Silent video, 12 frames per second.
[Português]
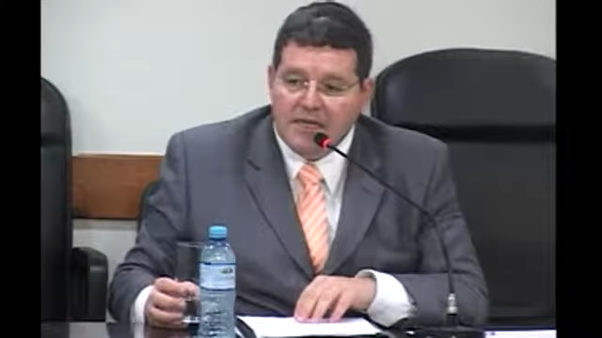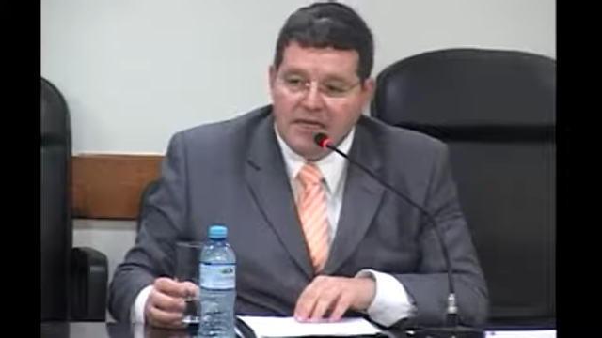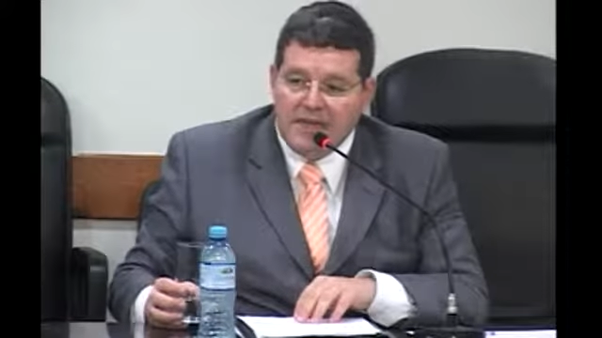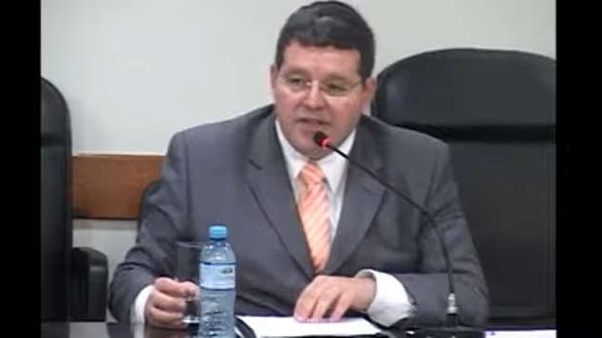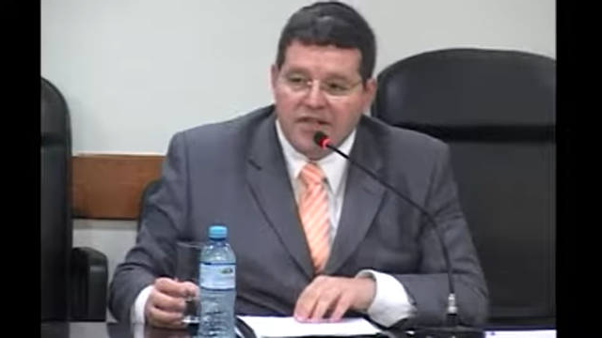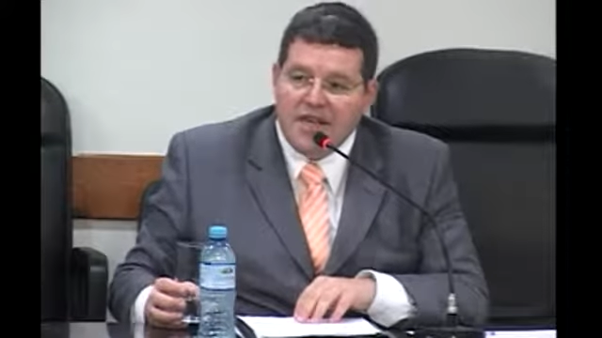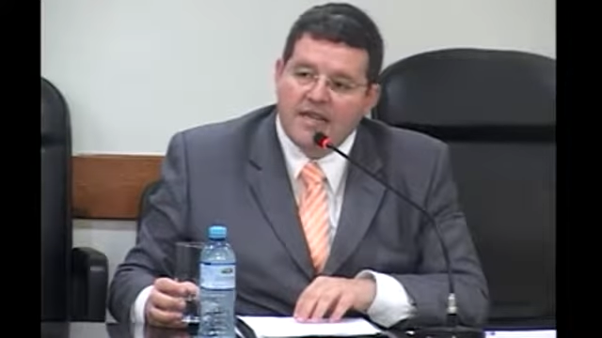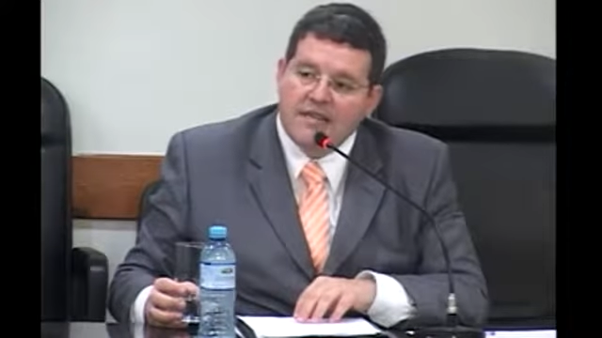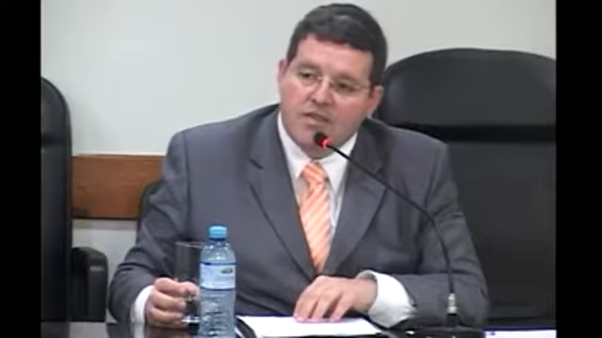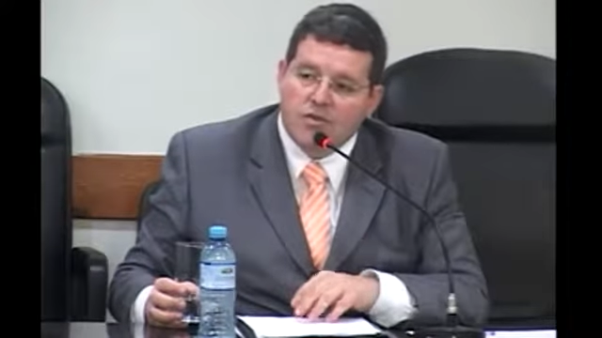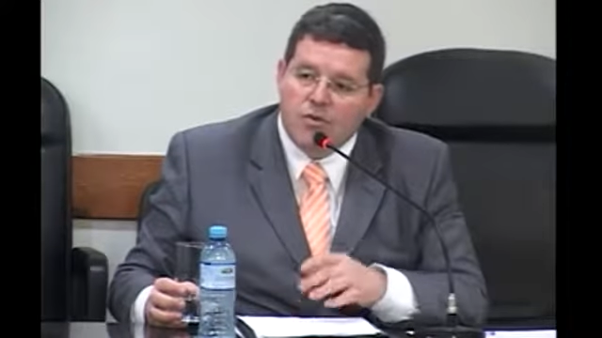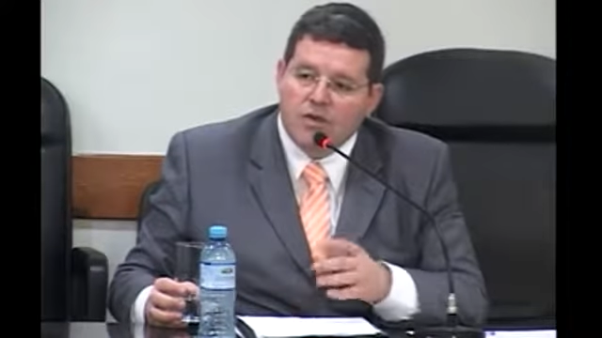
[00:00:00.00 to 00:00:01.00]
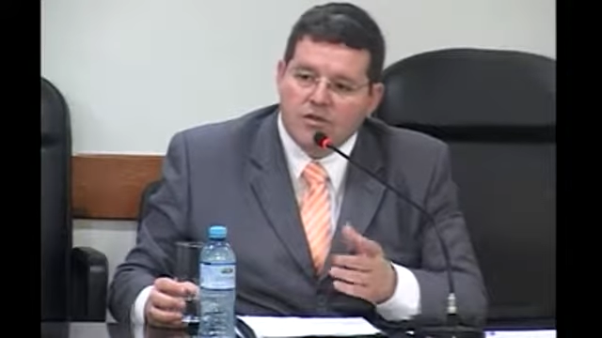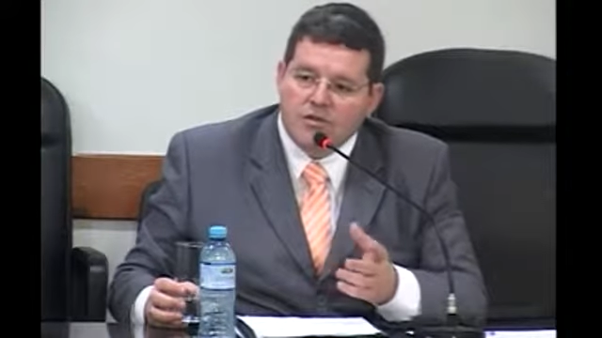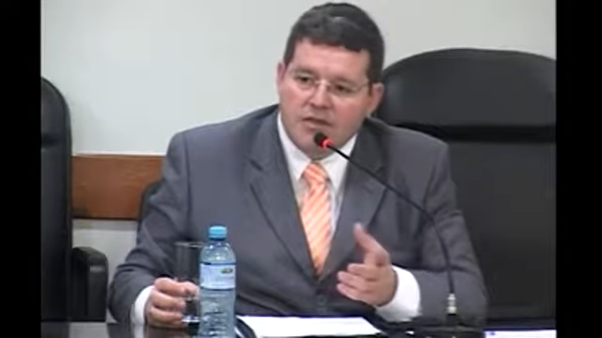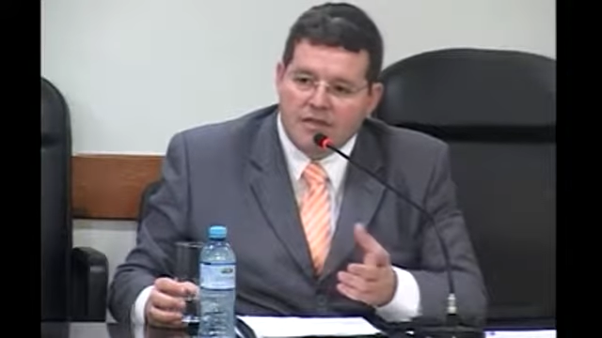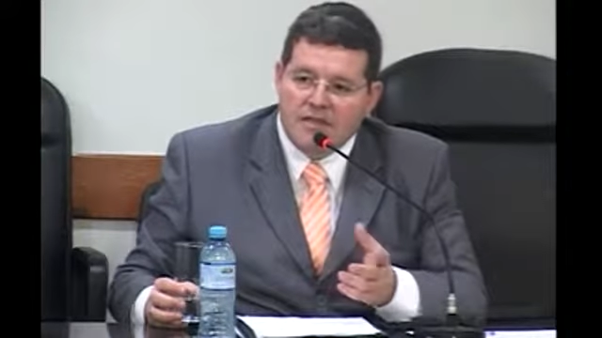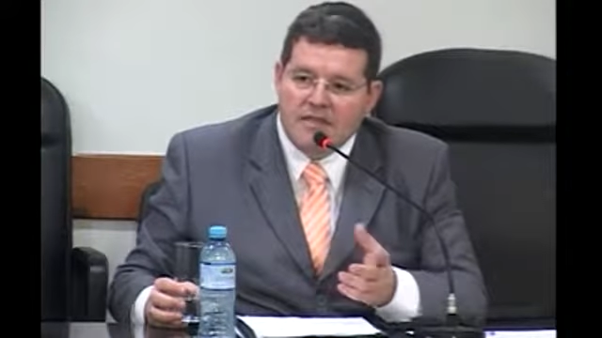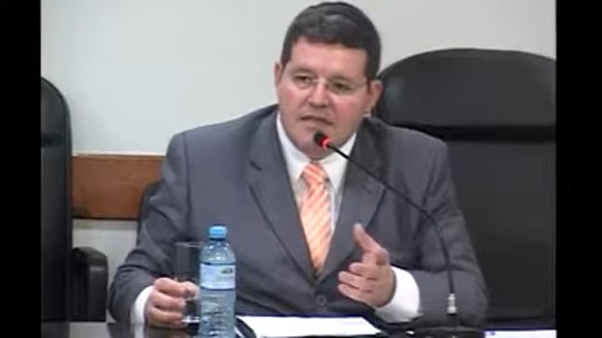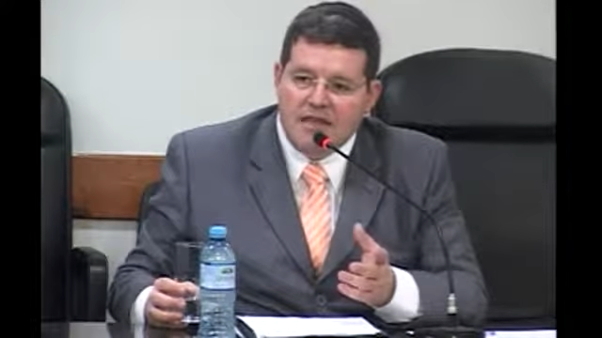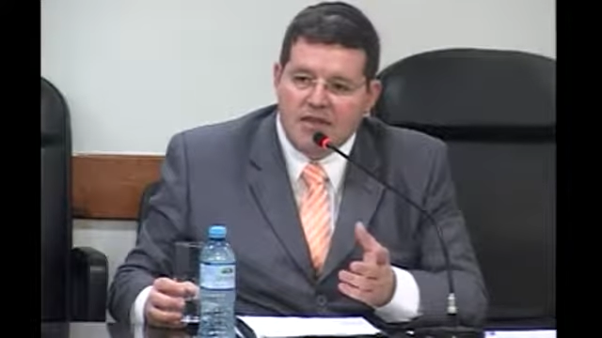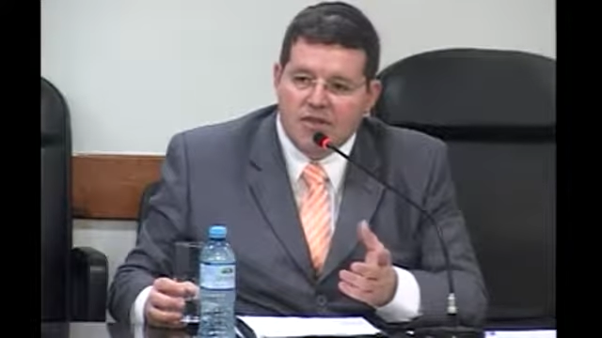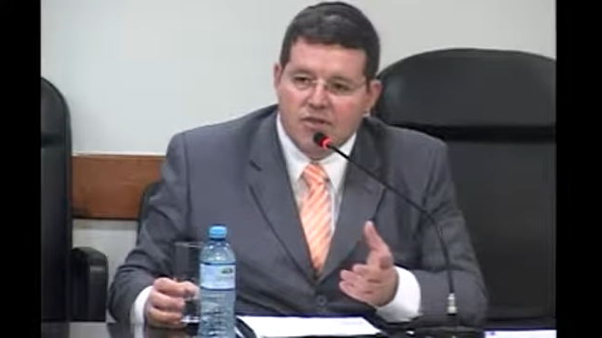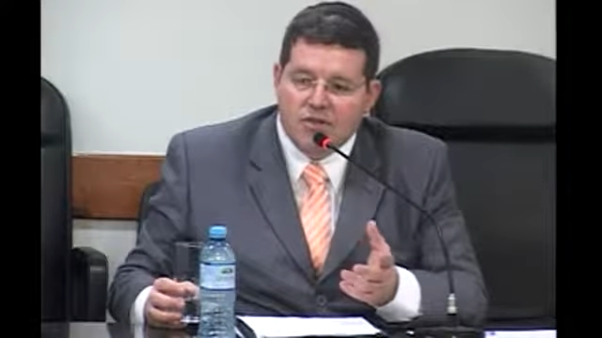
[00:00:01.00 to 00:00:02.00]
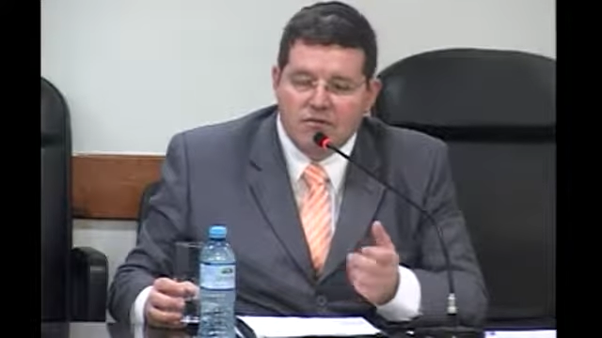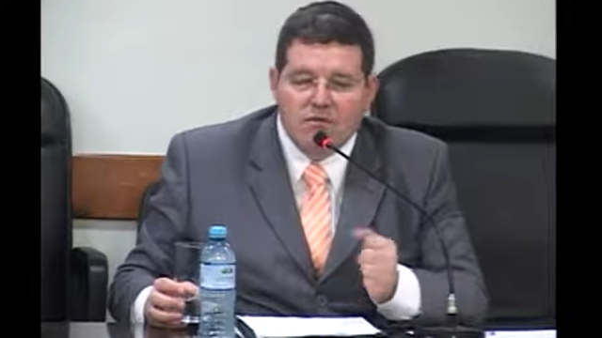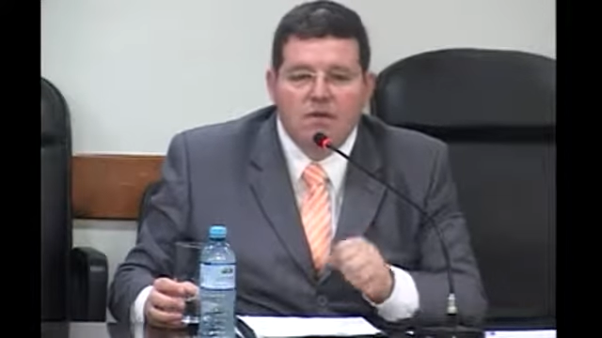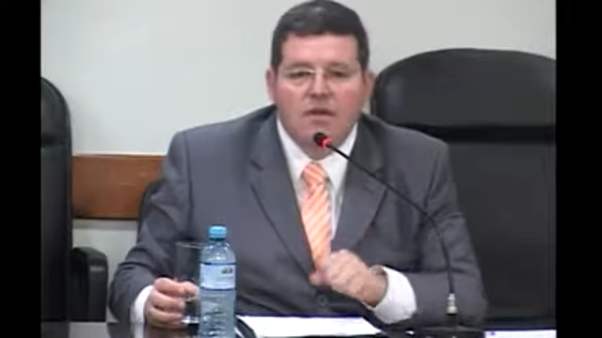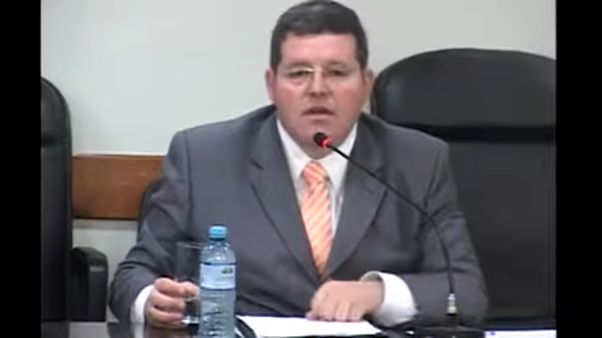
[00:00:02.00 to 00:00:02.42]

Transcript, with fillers: desde que essas coações estejam